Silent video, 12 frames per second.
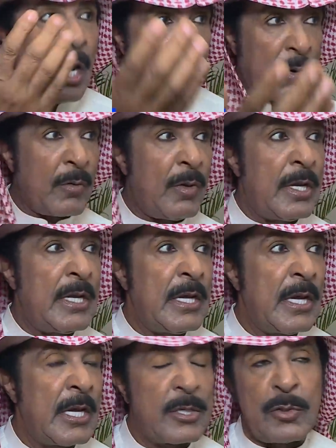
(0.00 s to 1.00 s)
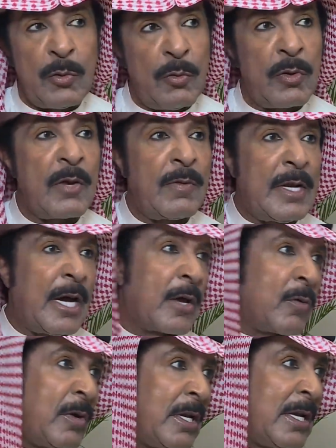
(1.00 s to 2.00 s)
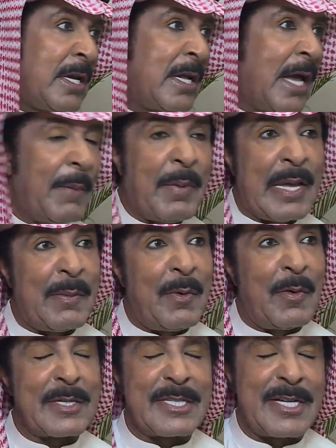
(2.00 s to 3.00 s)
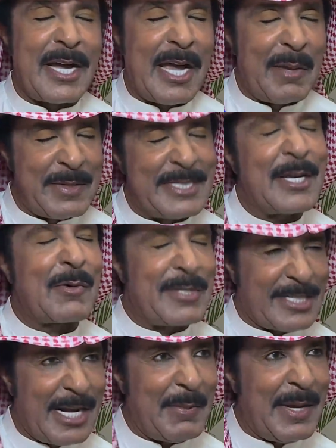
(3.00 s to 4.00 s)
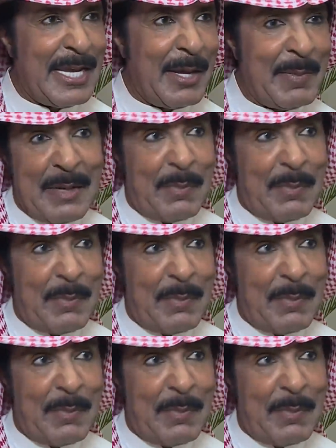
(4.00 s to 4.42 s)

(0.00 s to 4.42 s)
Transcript: او اروح لشيوخي ولا اروح لحبايبي واصدقائي بالزير والسلام عليهم